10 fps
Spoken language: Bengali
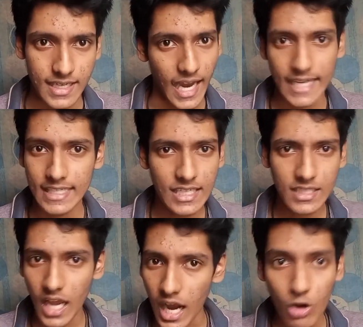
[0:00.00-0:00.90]

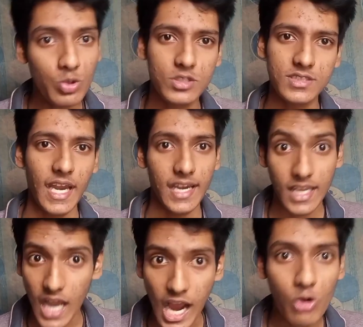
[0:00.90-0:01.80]
রাইটিংটা
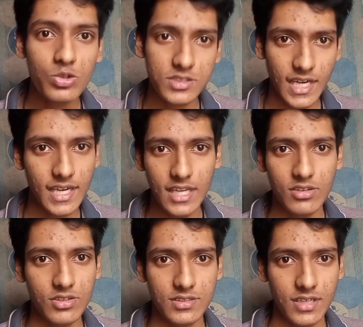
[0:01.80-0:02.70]
আউটস্ট্যান্ডিং আউটস্ট্যান্ডিং
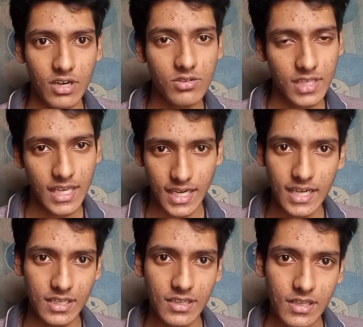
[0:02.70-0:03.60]
হয়েছে কারণ কি
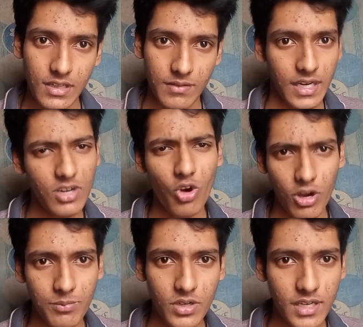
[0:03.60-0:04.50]
এখানে এখানে
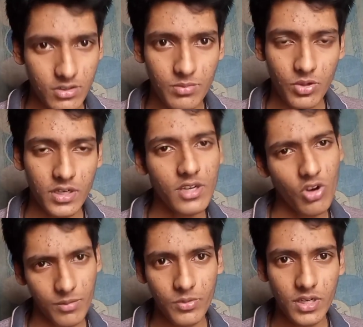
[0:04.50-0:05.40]
গল্পটা একটু নিই
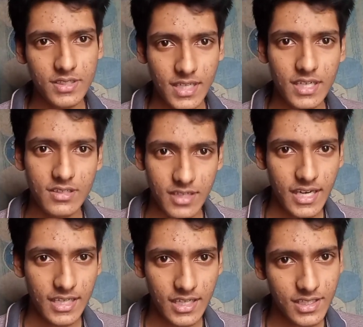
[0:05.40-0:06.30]
গল্পটা যারা
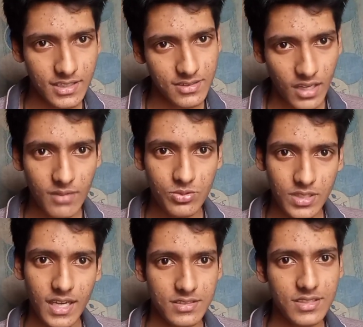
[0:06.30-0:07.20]
ট্রেলারটা দেখেছে তারা
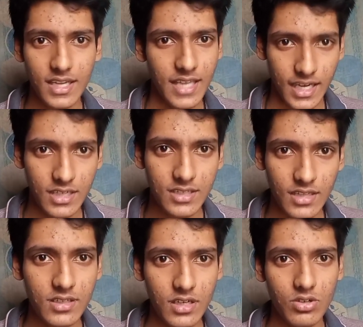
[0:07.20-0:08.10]
বুঝে গেছে যারা দেখেনি
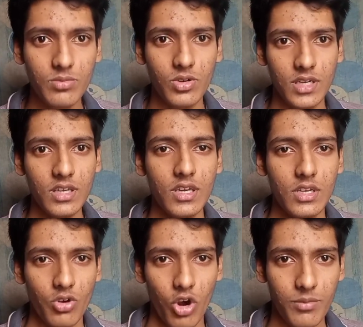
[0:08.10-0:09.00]
তাদেরকে একটু নিই
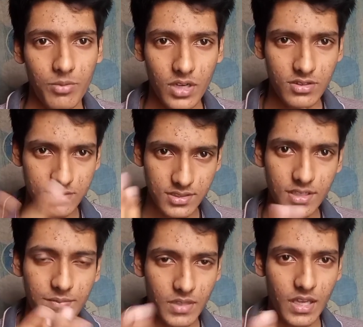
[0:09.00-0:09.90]
গল্পটা হচ্ছে যে